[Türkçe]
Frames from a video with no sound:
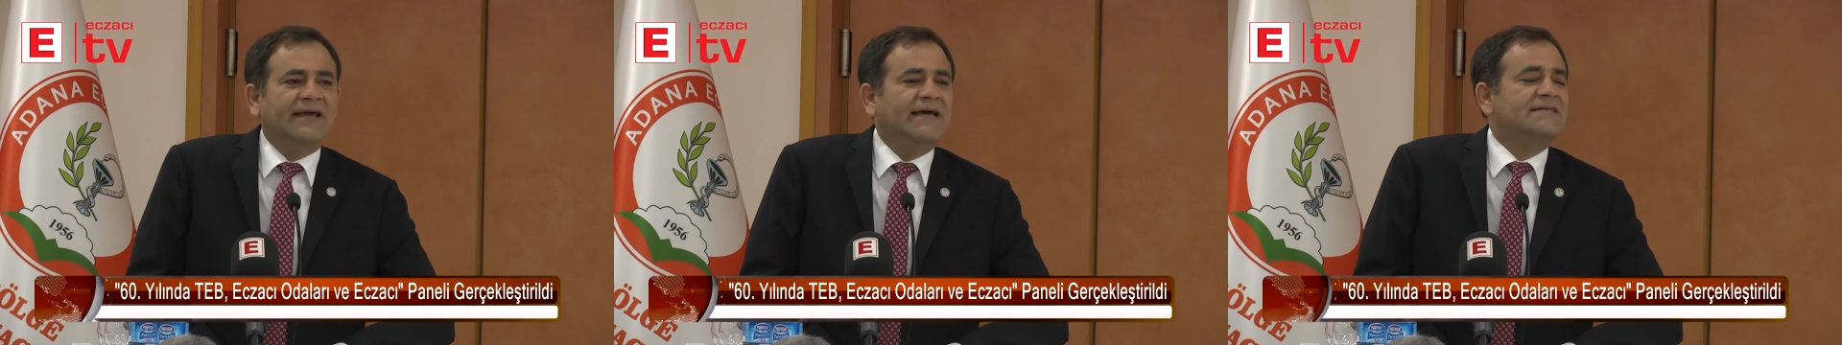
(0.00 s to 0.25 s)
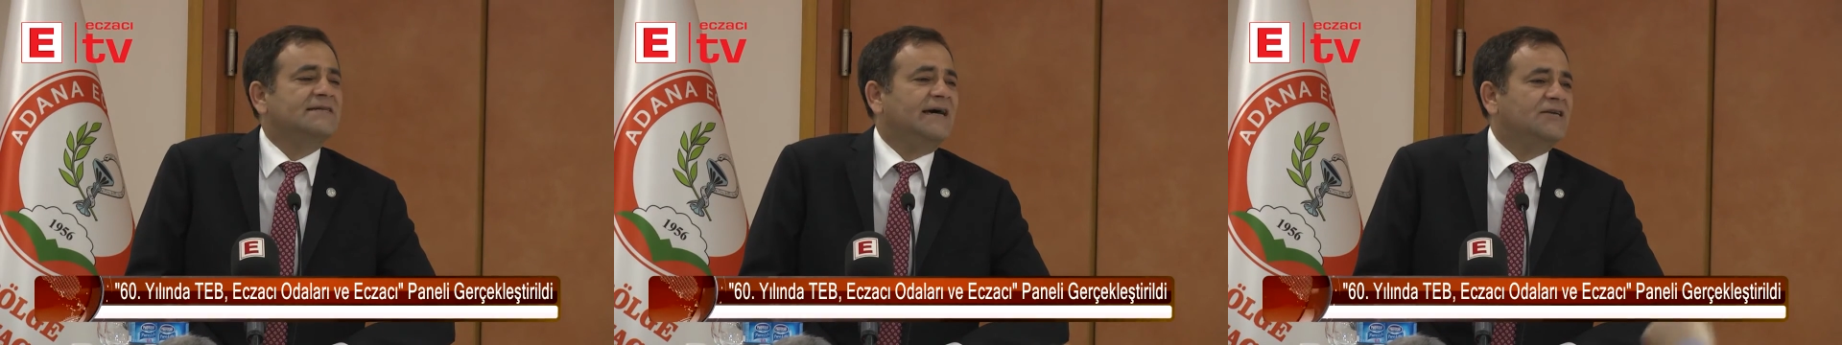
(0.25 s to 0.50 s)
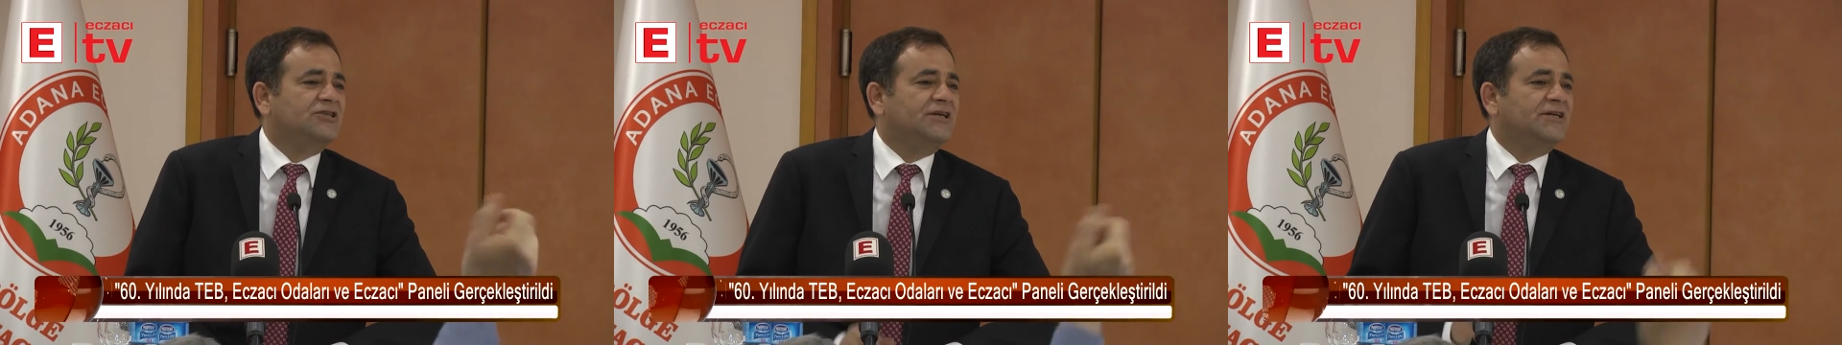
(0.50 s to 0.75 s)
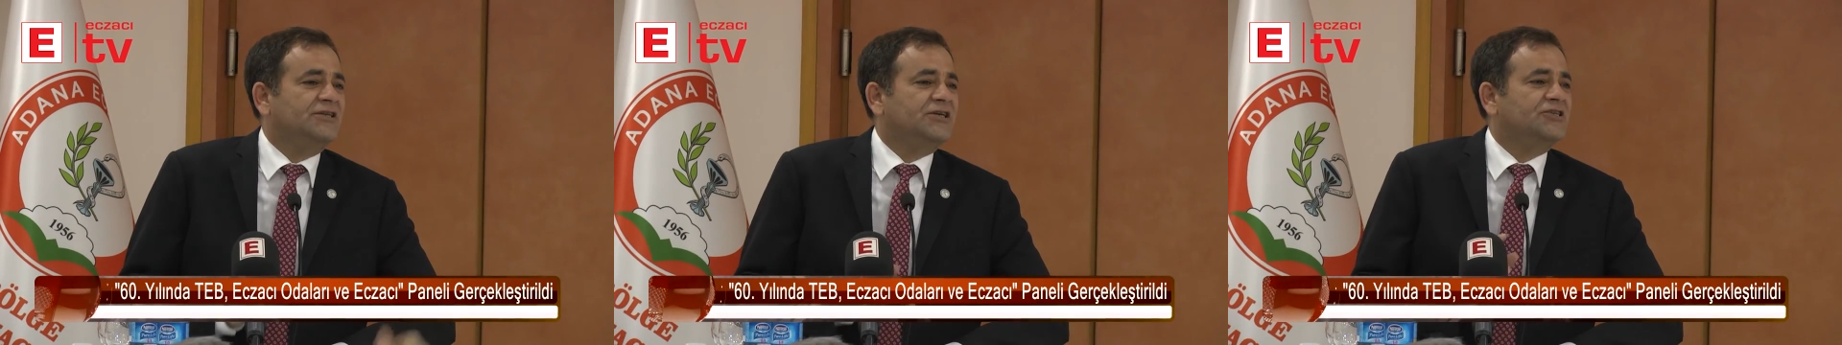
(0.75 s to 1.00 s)

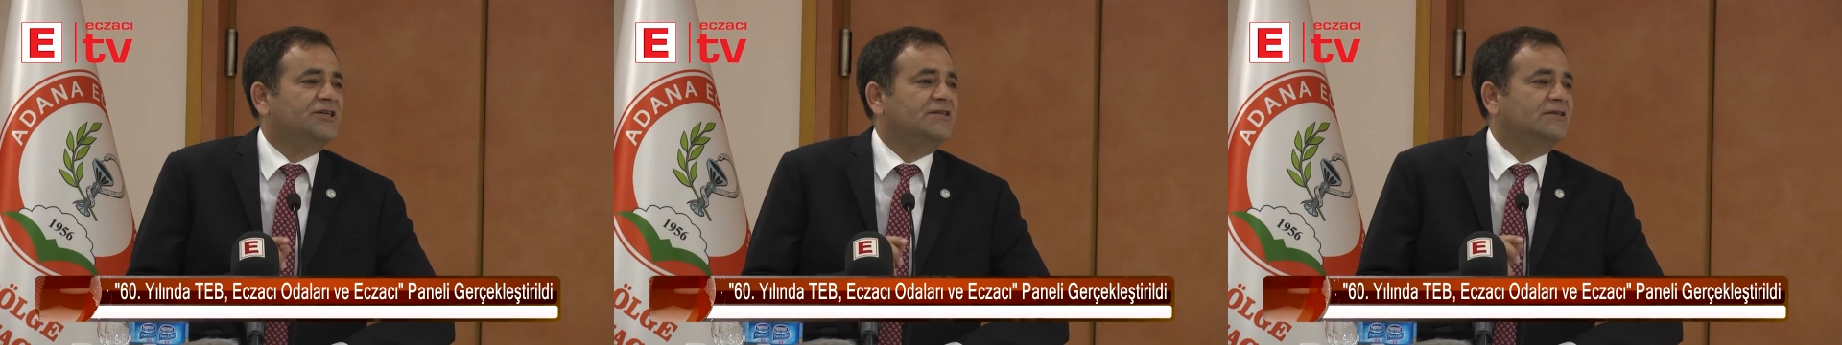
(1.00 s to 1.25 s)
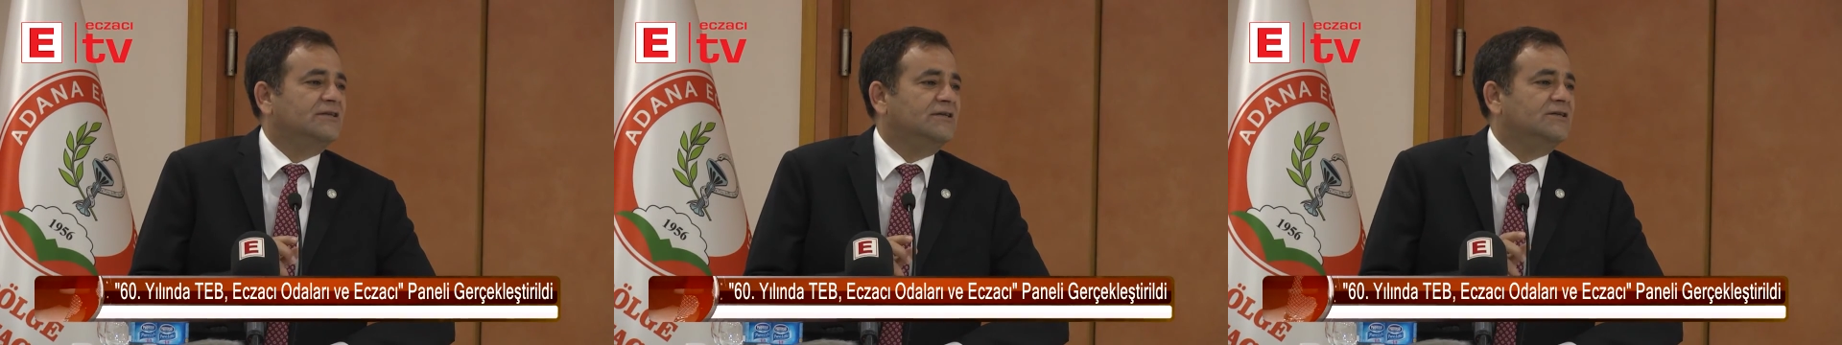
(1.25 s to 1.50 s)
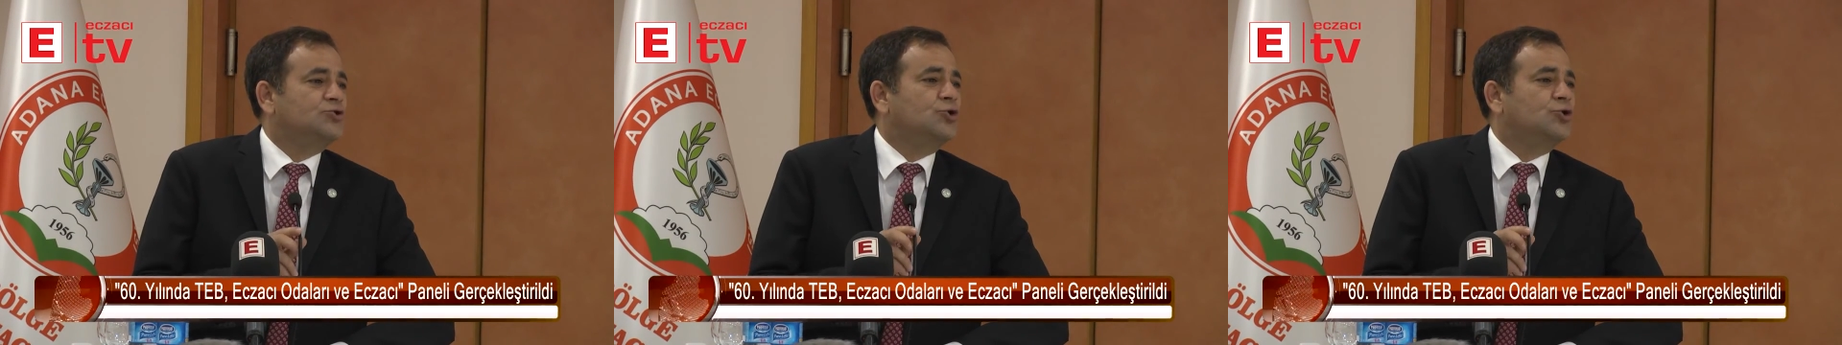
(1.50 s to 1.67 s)
eczacıların yaşadığı